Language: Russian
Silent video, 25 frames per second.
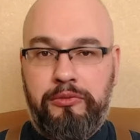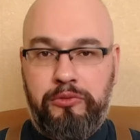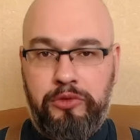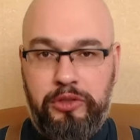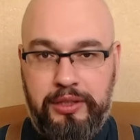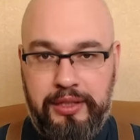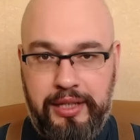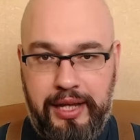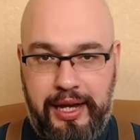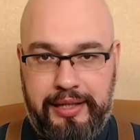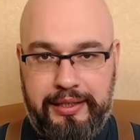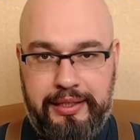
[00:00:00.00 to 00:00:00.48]

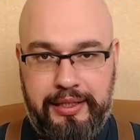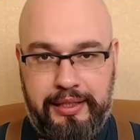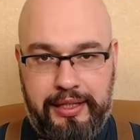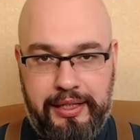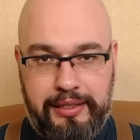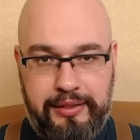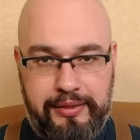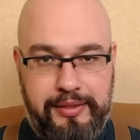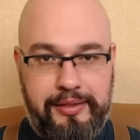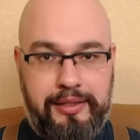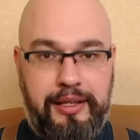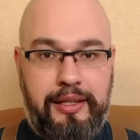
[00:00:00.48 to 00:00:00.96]
надо
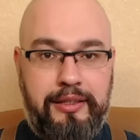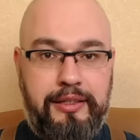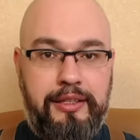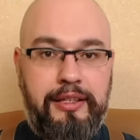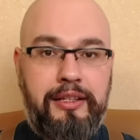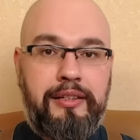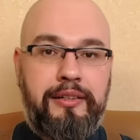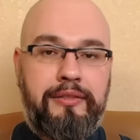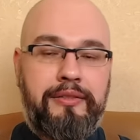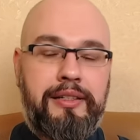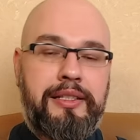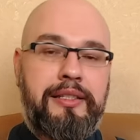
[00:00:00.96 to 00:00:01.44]

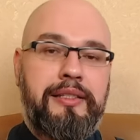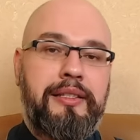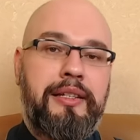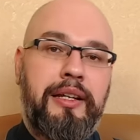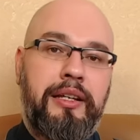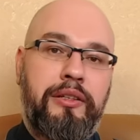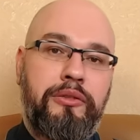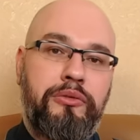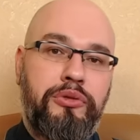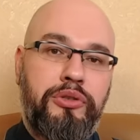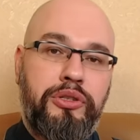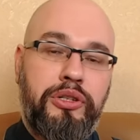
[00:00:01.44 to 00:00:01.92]
констатировать
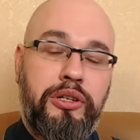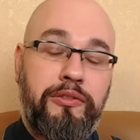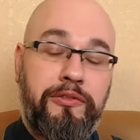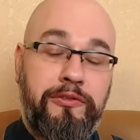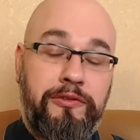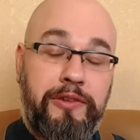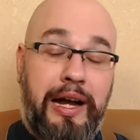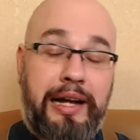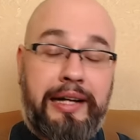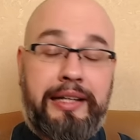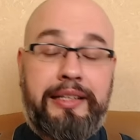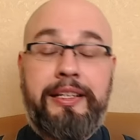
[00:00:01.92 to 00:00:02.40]
следующий
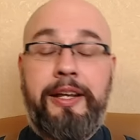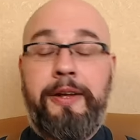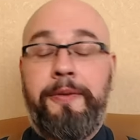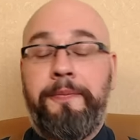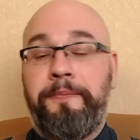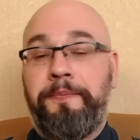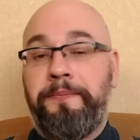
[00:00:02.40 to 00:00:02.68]
факт.